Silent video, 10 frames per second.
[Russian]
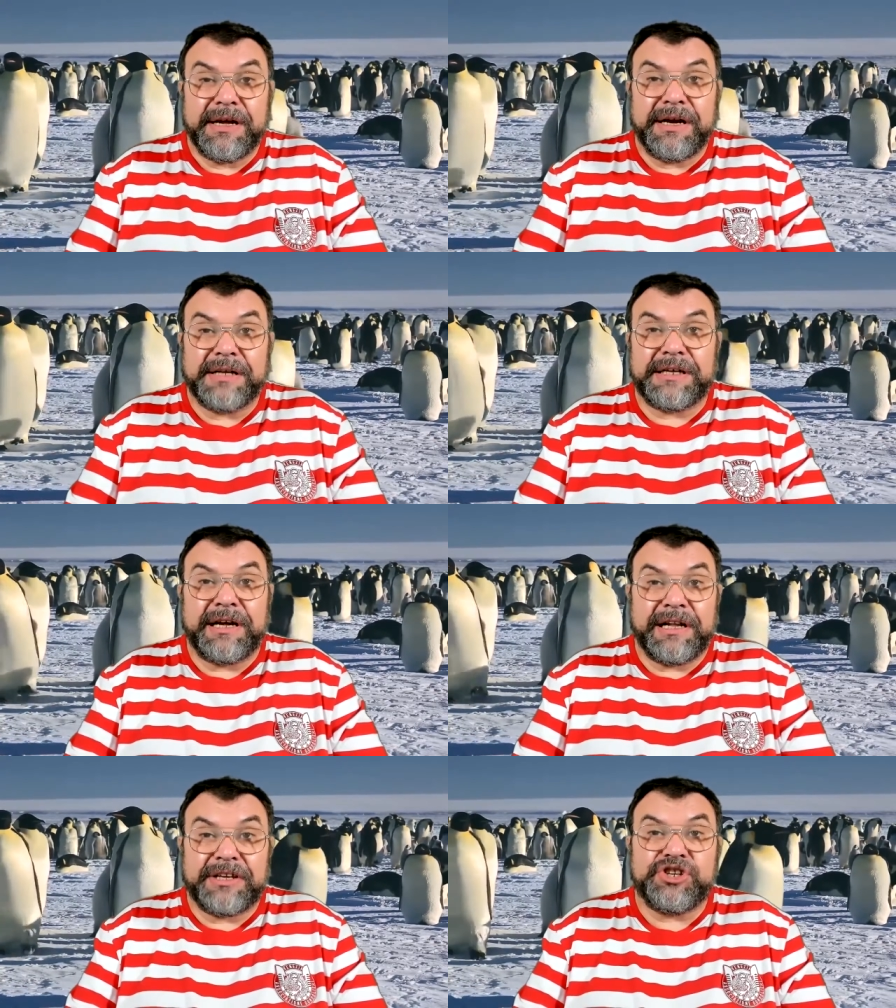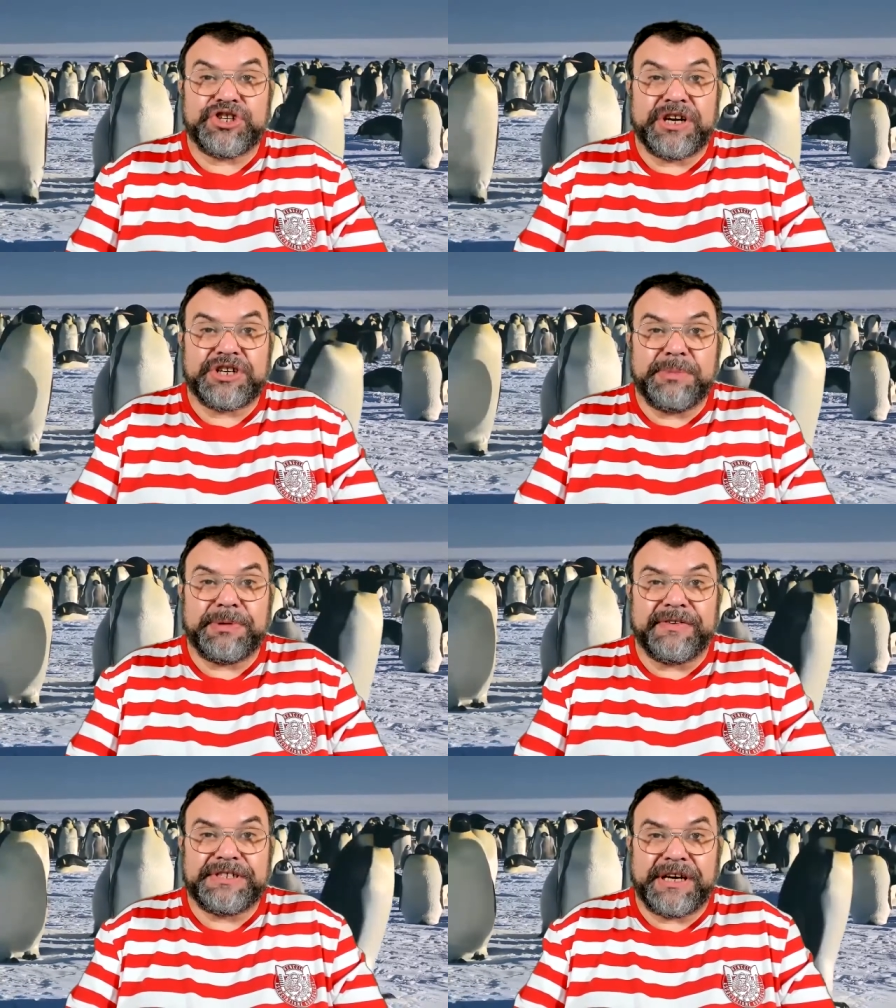Это логическая
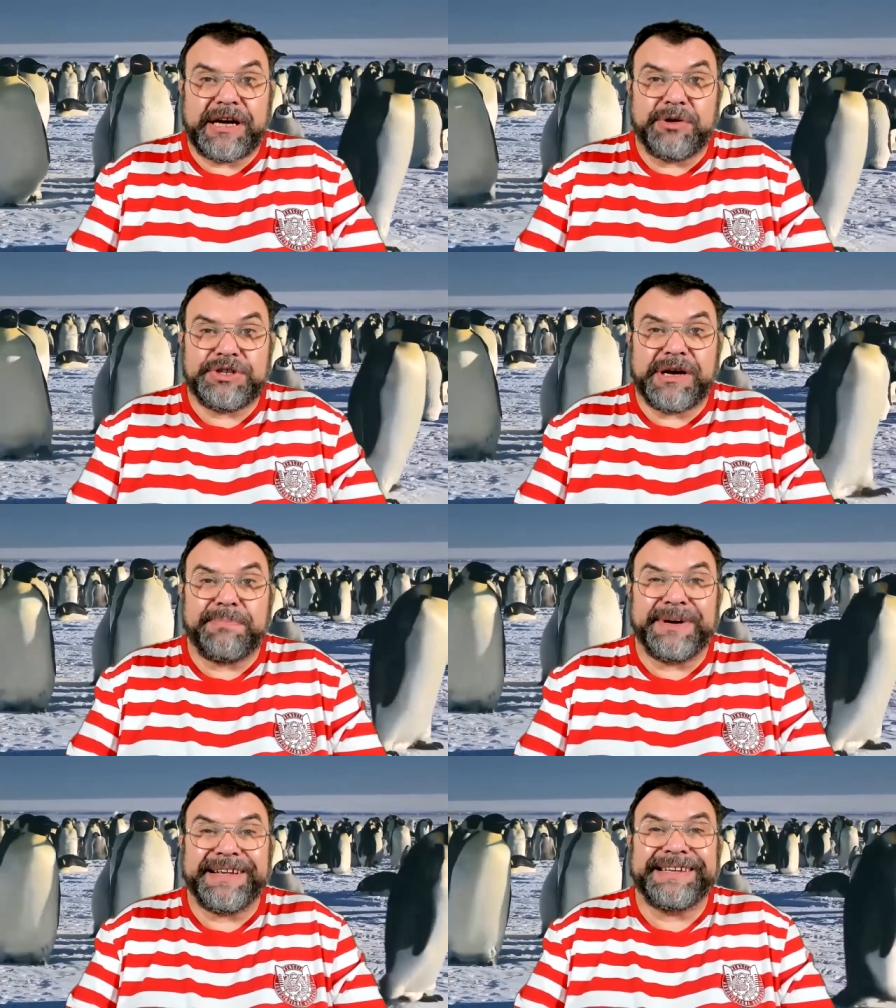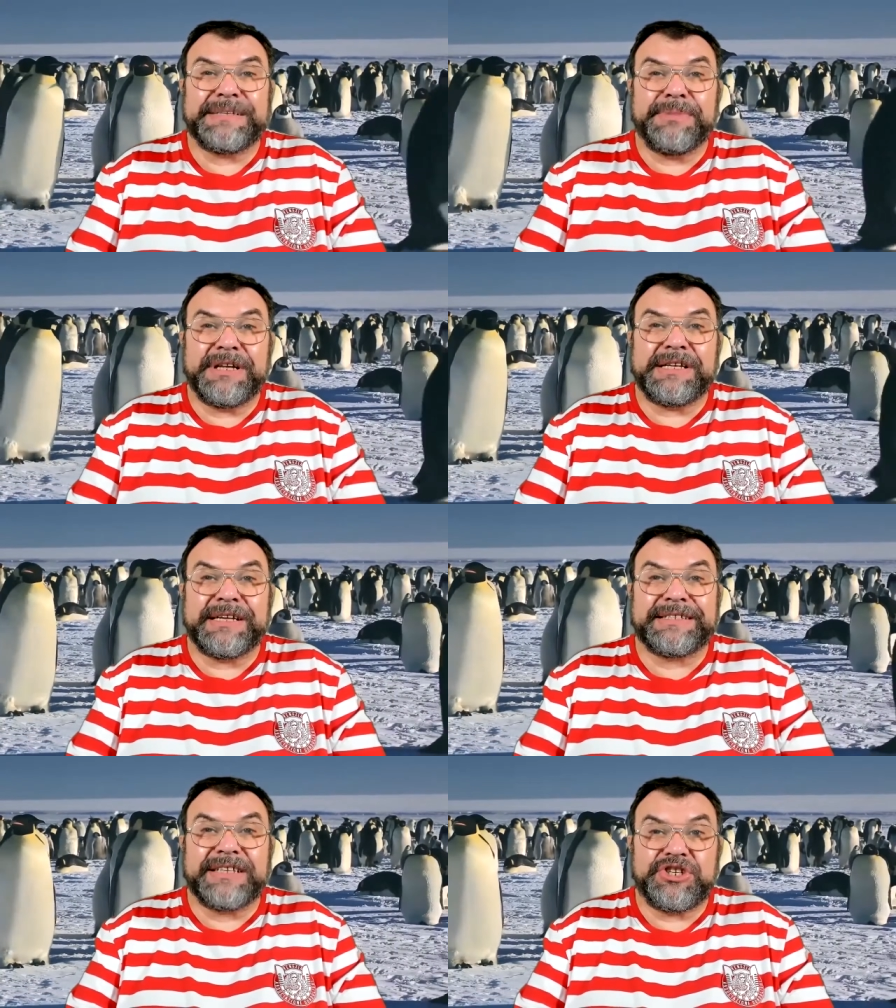ошибка, возникающая при изменении
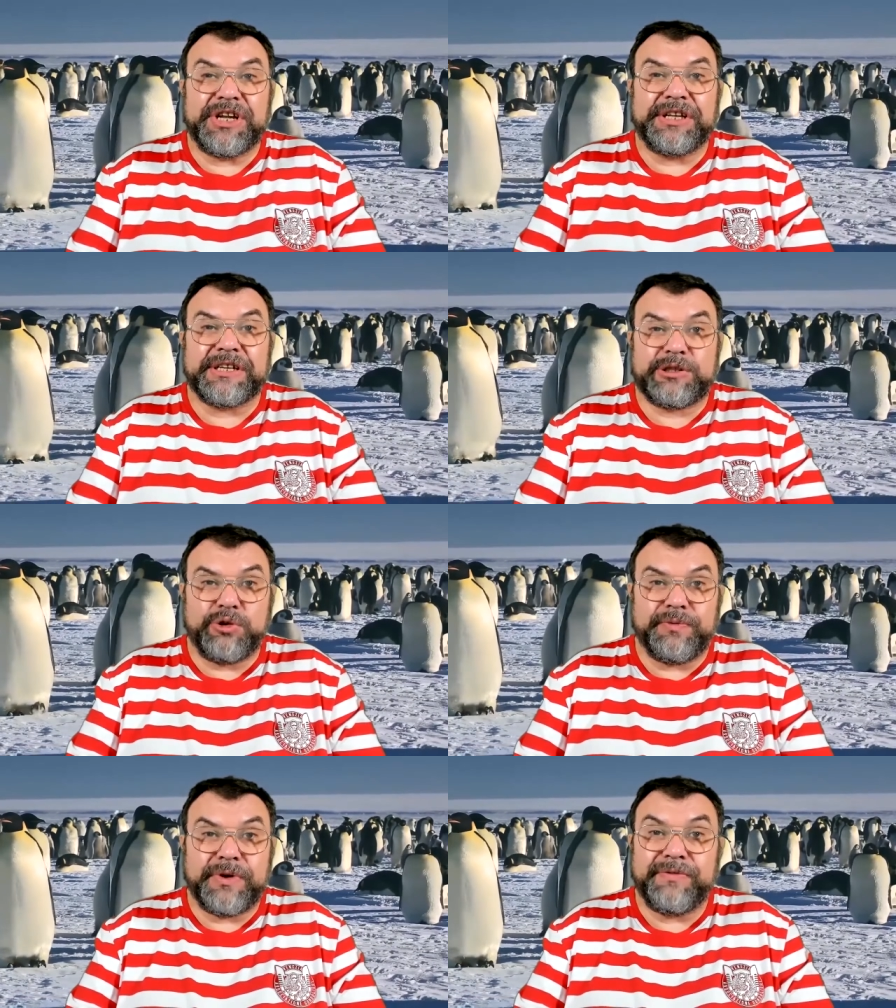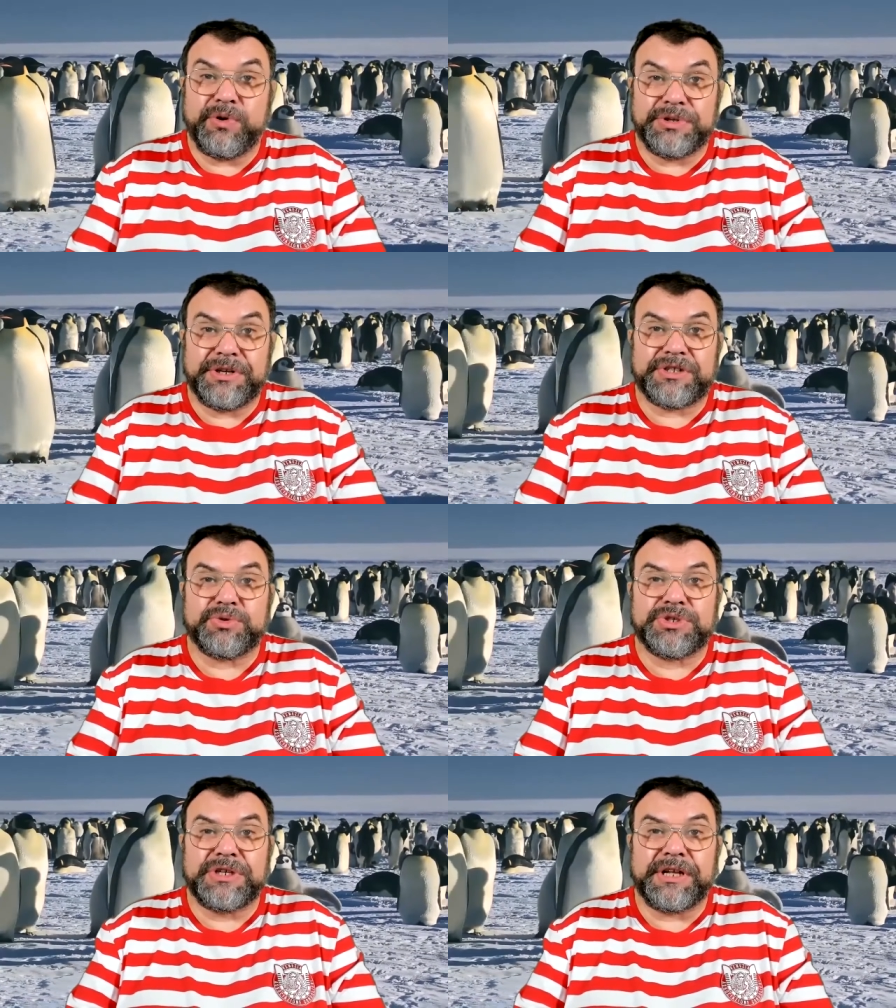значения слов в ходе
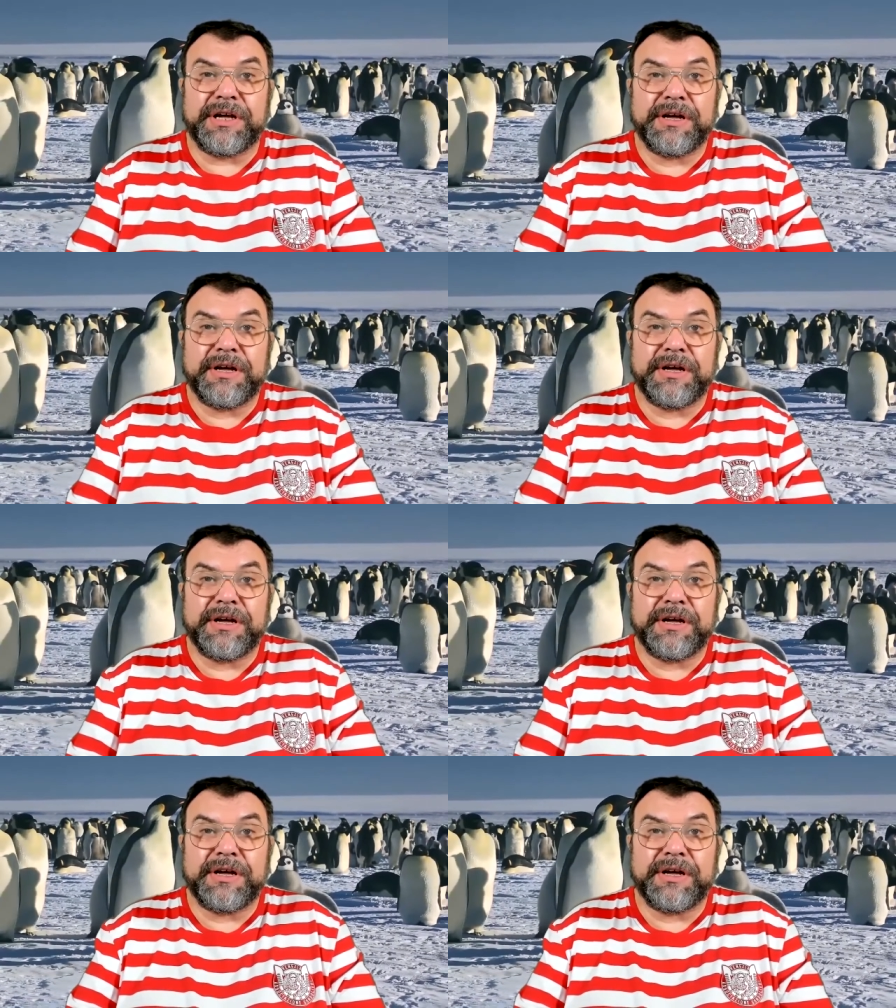рассуждения